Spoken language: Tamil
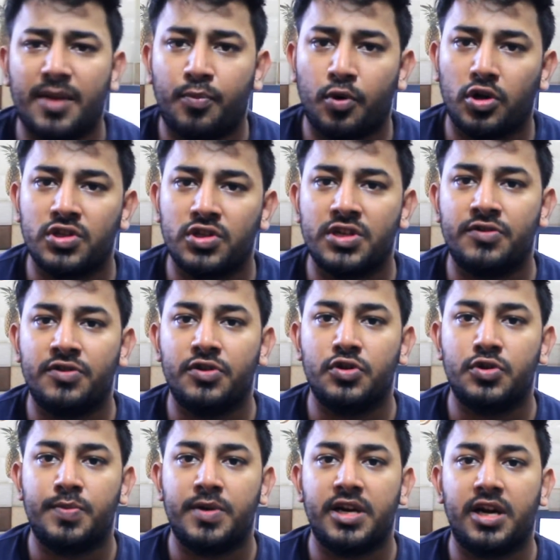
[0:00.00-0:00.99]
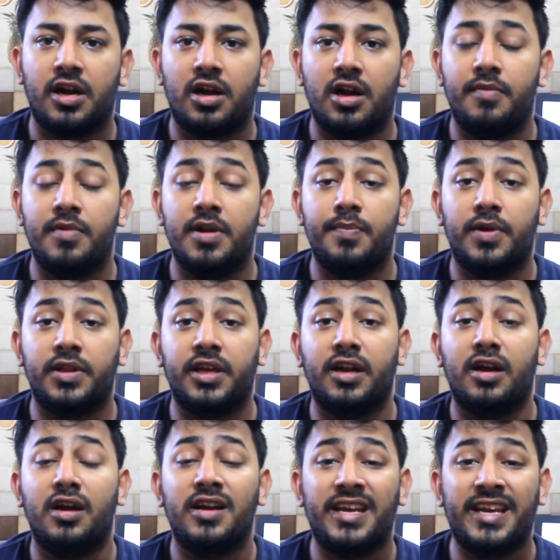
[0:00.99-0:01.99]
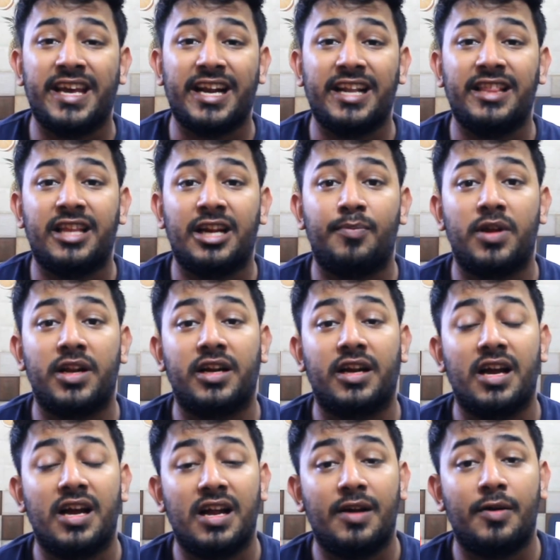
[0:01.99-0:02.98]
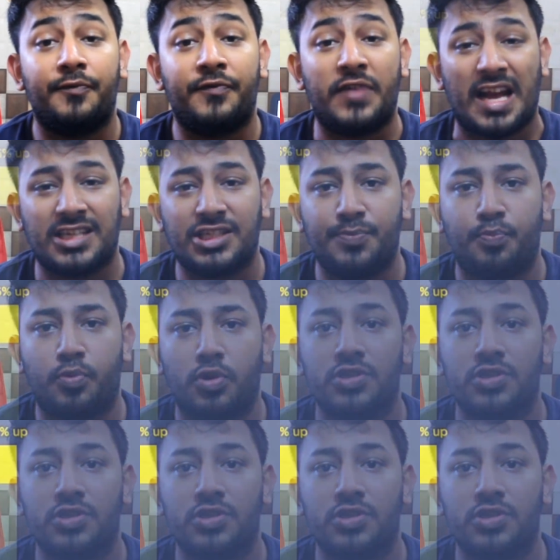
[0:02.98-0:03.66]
என்ன ப்ராசர் வந்து யூஸ் பண்ணியிருக்காங்க அப்படின்னு பார்த்தீங்கன்னா கிரண் தரப்பில் இருக்க ஃப்ளாக்ஷிப்